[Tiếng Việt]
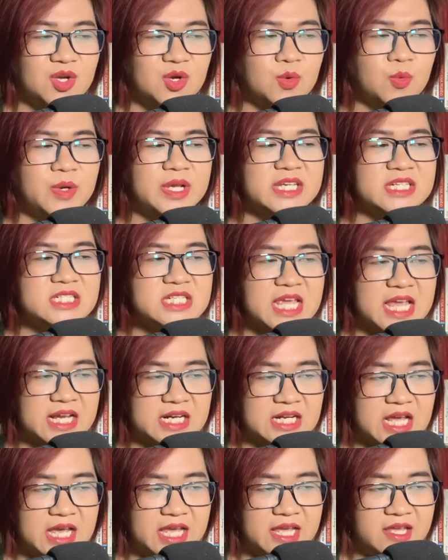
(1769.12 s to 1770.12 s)
Ngụy
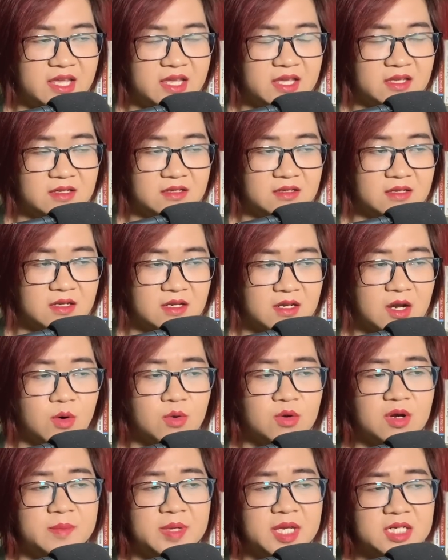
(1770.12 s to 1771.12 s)
trang đấy, cậu
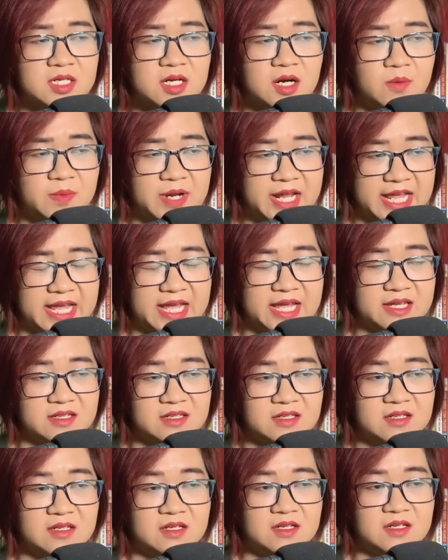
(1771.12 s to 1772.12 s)
có biết không hả?
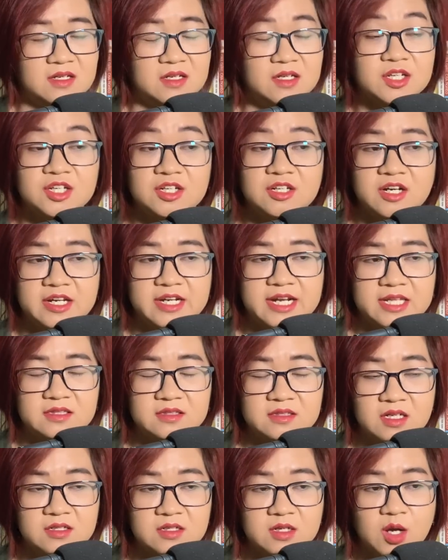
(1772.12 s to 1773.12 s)
Người đến
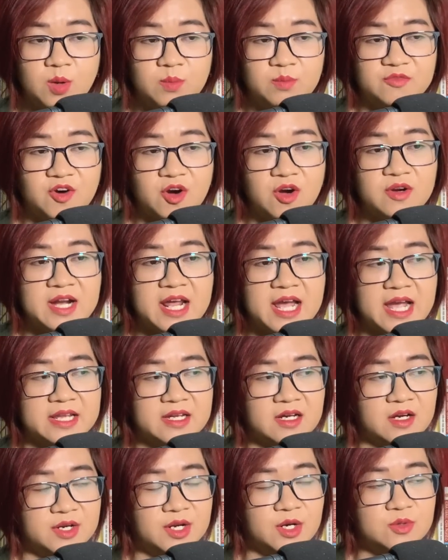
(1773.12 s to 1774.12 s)
tấn công võ đài
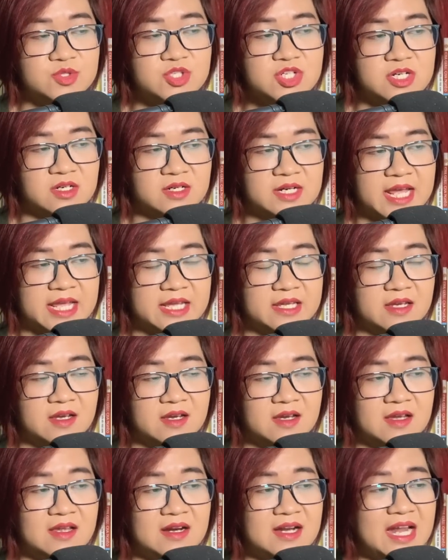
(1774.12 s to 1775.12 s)
ở đấu trường này,
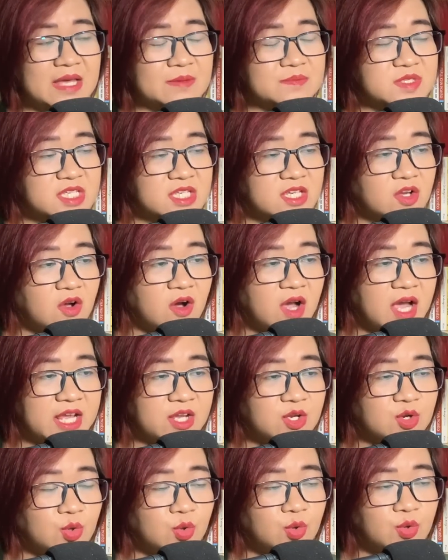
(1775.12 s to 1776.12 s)
làm gì có ai
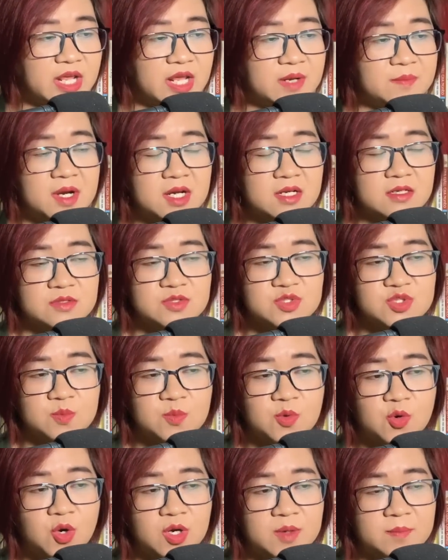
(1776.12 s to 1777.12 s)
ngu đến mức dùng
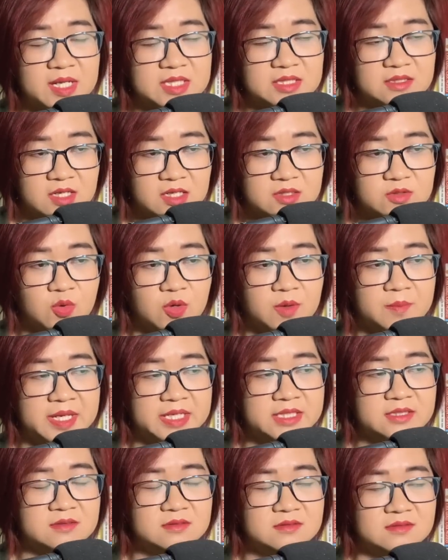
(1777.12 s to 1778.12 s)
khuôn mặt thật của
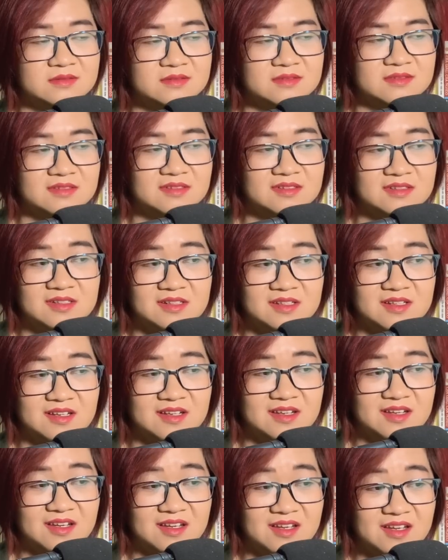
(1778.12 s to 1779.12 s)
mình?
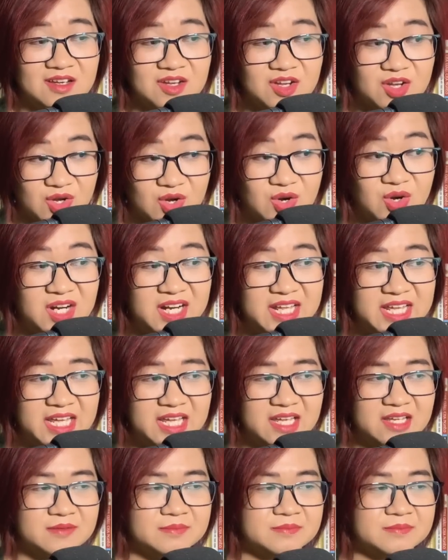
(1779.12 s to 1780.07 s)
Có lý.